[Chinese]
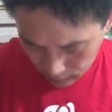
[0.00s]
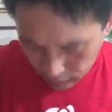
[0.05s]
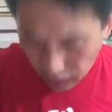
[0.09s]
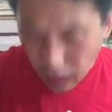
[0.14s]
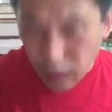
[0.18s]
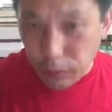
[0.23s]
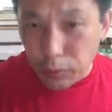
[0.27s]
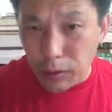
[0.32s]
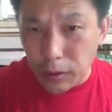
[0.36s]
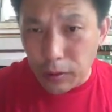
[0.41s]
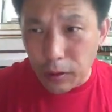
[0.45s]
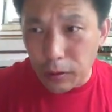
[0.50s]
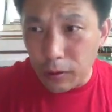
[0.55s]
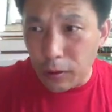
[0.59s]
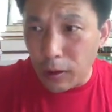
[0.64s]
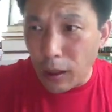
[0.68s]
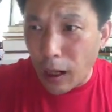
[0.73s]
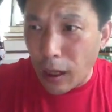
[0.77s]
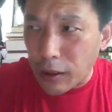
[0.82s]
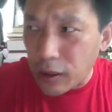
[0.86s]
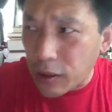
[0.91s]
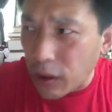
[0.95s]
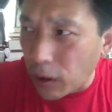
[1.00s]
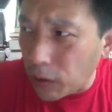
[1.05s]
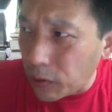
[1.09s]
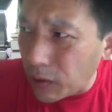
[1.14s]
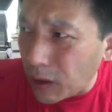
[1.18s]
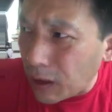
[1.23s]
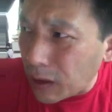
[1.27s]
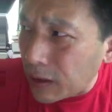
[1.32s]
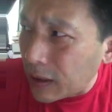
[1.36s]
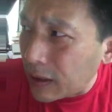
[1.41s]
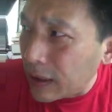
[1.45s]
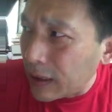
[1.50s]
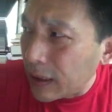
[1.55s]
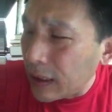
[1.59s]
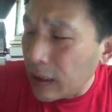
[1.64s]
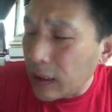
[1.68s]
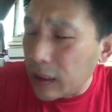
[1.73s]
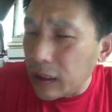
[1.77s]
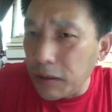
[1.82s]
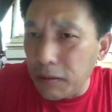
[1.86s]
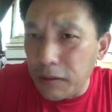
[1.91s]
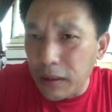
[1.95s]
大腿根儿啊烧的，
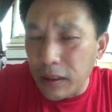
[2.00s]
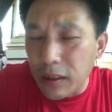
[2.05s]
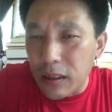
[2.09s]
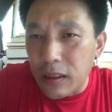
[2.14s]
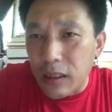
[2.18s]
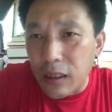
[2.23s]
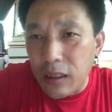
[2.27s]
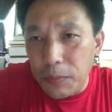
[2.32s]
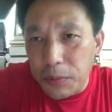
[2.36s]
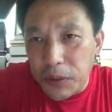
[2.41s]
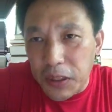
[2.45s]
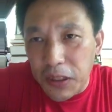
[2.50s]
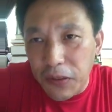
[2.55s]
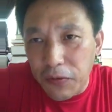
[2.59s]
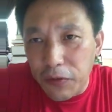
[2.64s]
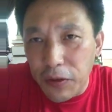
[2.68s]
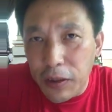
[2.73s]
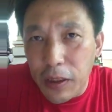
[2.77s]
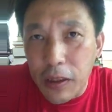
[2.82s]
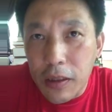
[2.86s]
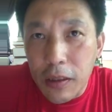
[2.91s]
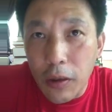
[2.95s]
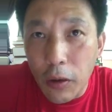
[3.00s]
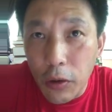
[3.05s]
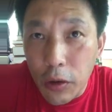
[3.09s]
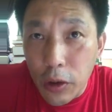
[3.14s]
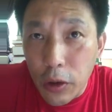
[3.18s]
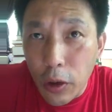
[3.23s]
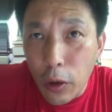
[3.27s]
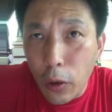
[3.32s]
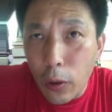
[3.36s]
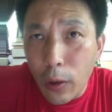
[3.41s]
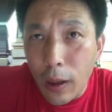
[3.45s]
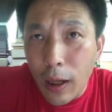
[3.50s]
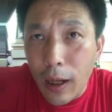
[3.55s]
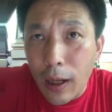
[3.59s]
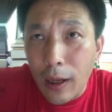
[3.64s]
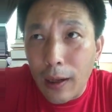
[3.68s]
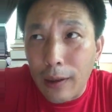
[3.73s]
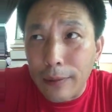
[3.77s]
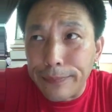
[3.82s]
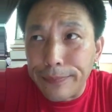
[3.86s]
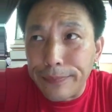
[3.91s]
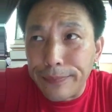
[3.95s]
因为这个人的皮肤一烧之后
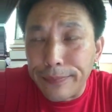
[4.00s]
啊，